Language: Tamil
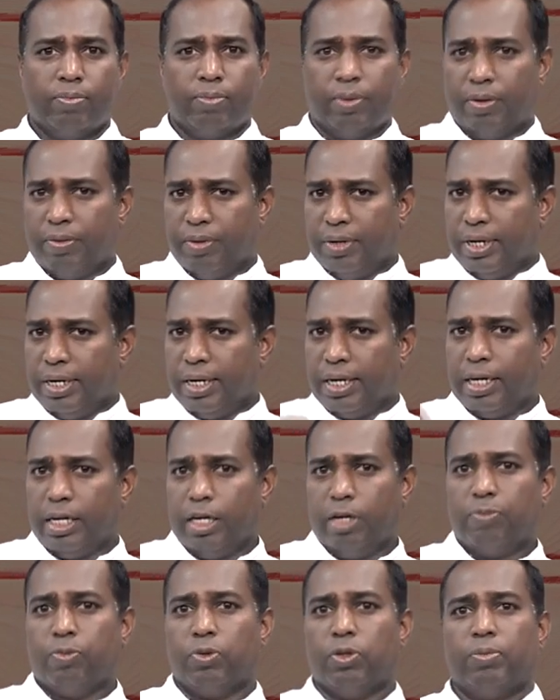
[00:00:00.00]
பல்வேறு
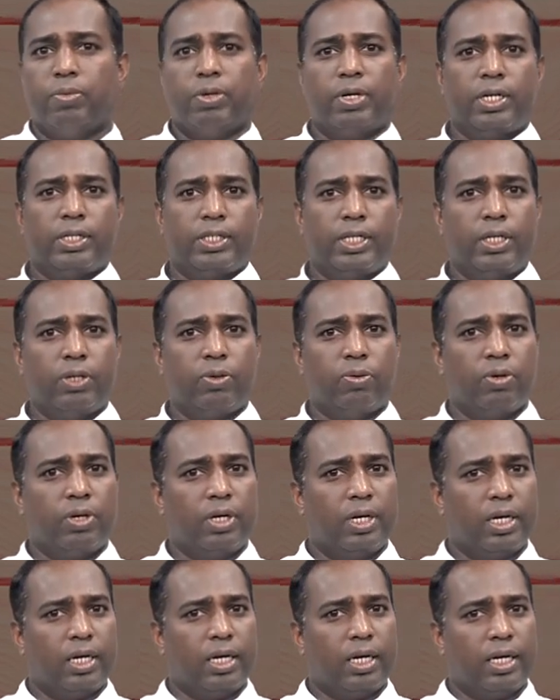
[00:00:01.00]
இடங்களில் புதுமைகள் செய்து
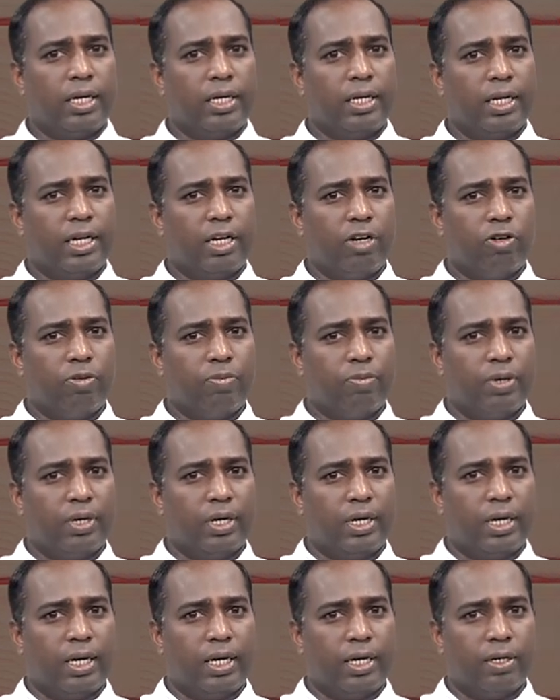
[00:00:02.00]
கொண்டிருக்கிறார் என்று
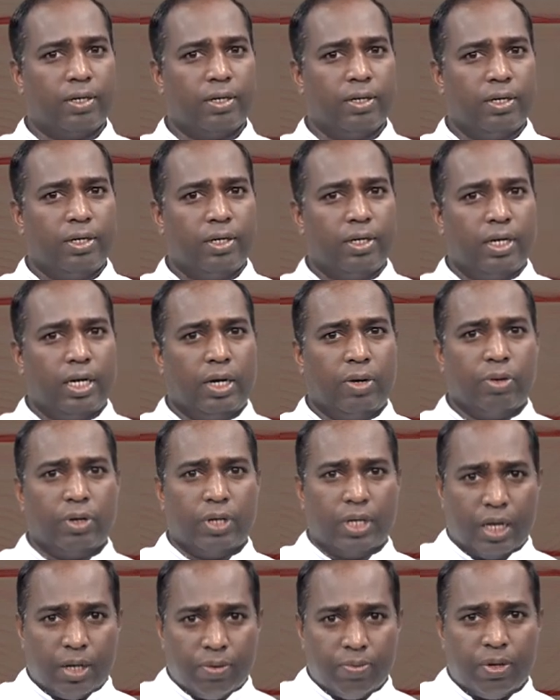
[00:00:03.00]
கேள்விப்படுகிறார் அவர்
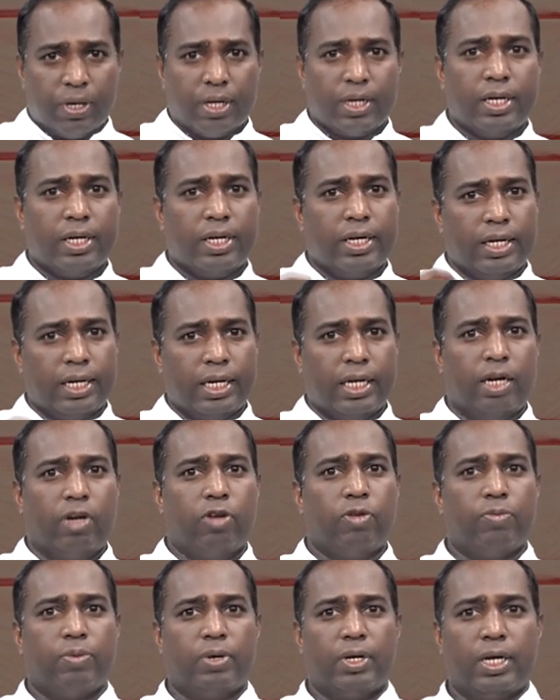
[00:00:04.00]
இறைவாக்கினர் என்று
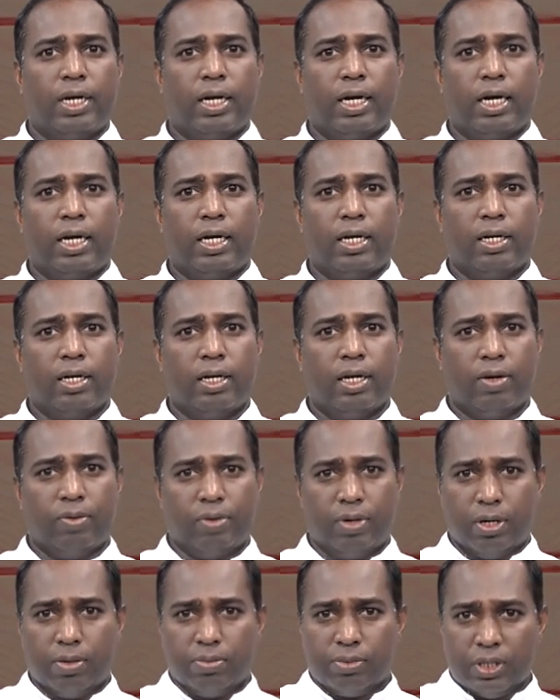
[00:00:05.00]
கேள்விப்படுகிறாள்
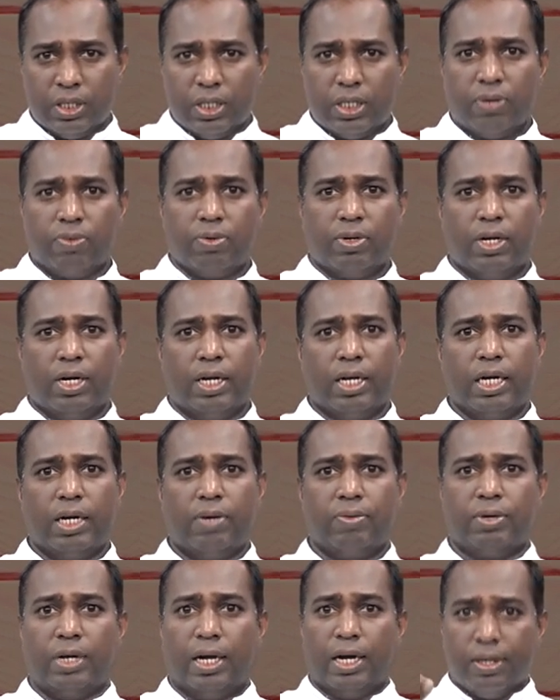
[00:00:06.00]
அவரிடம் சென்றவர்களுக்கு
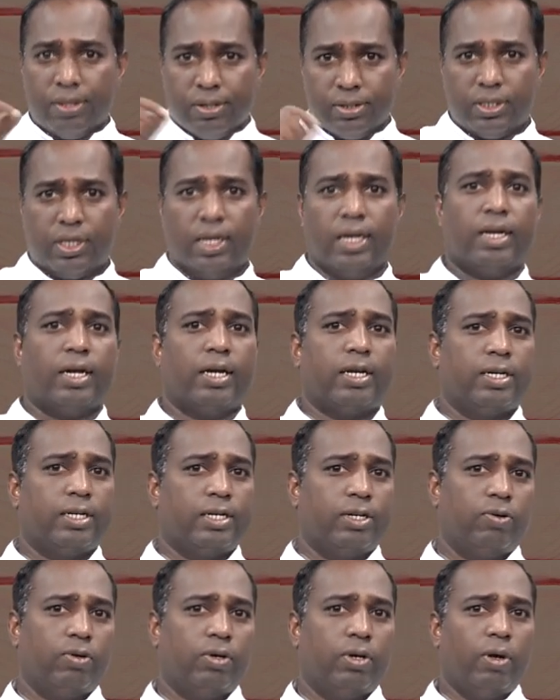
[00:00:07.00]
அவர் நல்லது செய்கிறார்
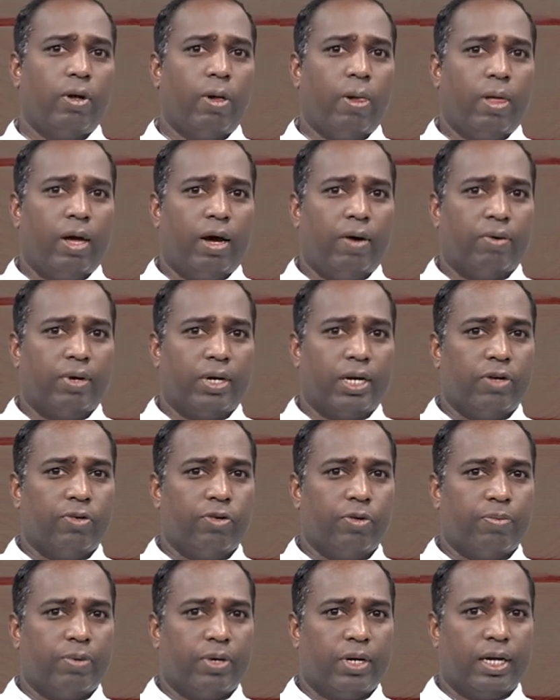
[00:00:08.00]
என்று அவர்
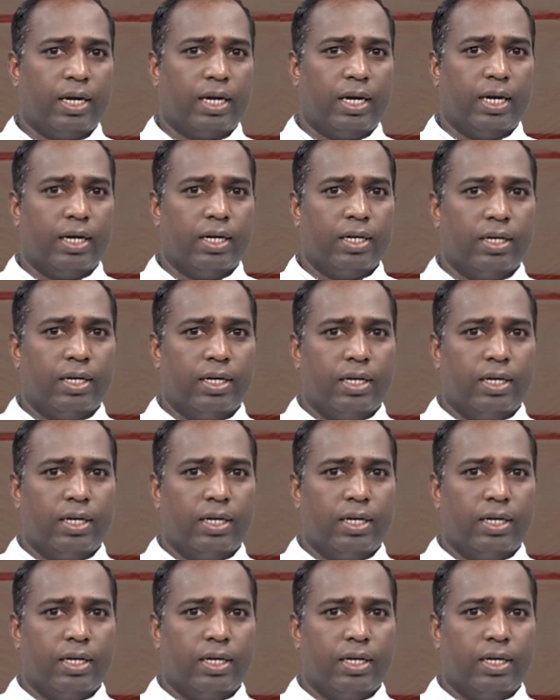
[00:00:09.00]
கேள்விப்படுகிறாள்